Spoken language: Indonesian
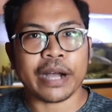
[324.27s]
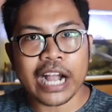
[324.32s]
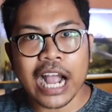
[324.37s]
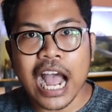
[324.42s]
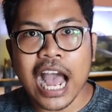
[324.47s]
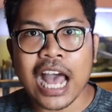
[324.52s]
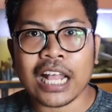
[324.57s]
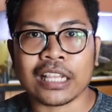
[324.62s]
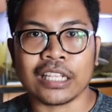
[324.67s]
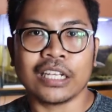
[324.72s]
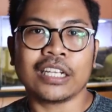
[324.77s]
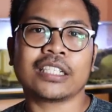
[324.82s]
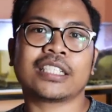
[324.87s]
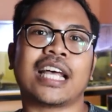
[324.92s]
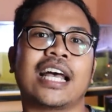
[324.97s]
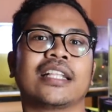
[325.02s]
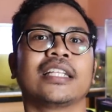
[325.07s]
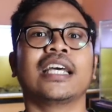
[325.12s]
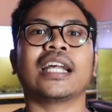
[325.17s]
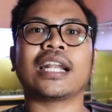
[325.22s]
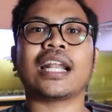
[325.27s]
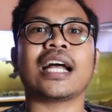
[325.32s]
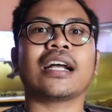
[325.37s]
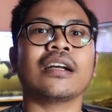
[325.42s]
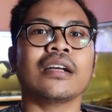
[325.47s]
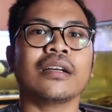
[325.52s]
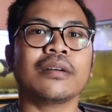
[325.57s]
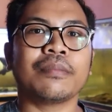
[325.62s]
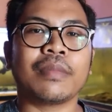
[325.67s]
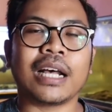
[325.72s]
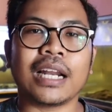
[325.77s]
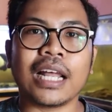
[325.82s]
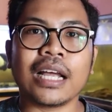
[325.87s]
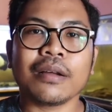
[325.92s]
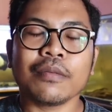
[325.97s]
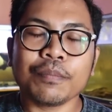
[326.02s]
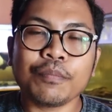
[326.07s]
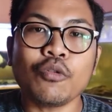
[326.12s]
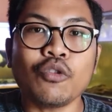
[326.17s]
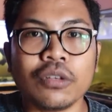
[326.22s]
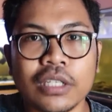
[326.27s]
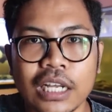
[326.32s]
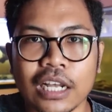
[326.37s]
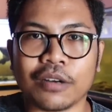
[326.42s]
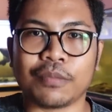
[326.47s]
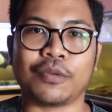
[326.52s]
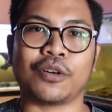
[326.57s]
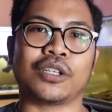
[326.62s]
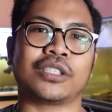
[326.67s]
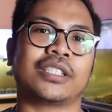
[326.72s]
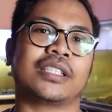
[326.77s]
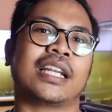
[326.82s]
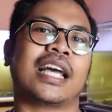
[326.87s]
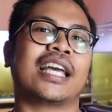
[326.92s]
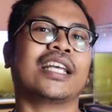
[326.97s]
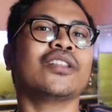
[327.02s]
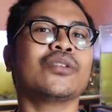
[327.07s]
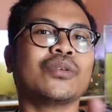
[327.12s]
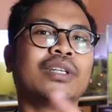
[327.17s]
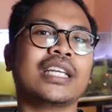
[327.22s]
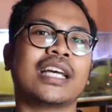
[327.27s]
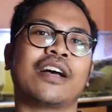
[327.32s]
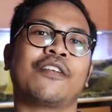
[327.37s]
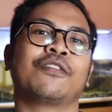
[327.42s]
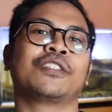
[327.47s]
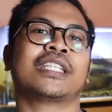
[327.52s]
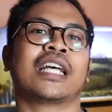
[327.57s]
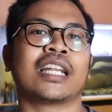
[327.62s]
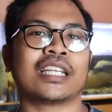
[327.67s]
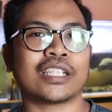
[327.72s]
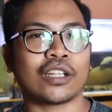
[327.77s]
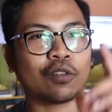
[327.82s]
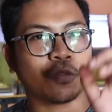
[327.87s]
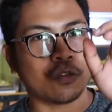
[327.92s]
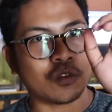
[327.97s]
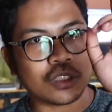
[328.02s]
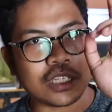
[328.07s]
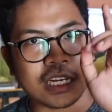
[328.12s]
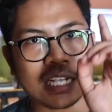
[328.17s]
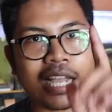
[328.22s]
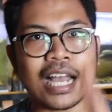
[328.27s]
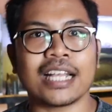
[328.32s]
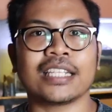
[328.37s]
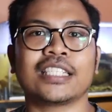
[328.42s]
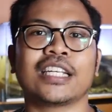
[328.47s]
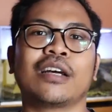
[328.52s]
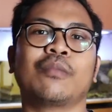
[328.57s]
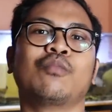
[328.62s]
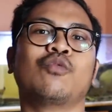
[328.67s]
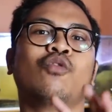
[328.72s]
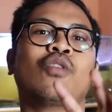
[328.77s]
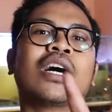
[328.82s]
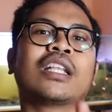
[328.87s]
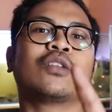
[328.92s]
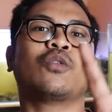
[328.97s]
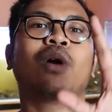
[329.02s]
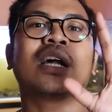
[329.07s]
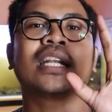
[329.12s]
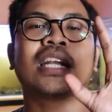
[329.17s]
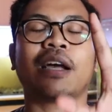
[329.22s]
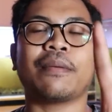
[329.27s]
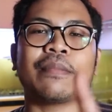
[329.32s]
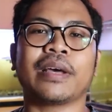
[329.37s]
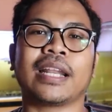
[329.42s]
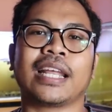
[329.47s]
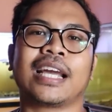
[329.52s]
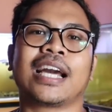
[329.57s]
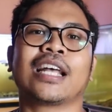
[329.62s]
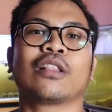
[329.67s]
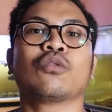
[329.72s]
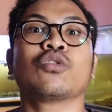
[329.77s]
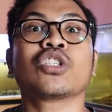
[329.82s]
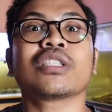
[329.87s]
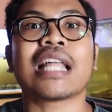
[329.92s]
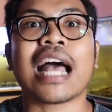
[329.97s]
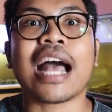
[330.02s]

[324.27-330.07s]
pekat, saat gerak malah pudar, bos. Nah, itu dia salah satu fungsi kaca buat membuat warna mereka tuh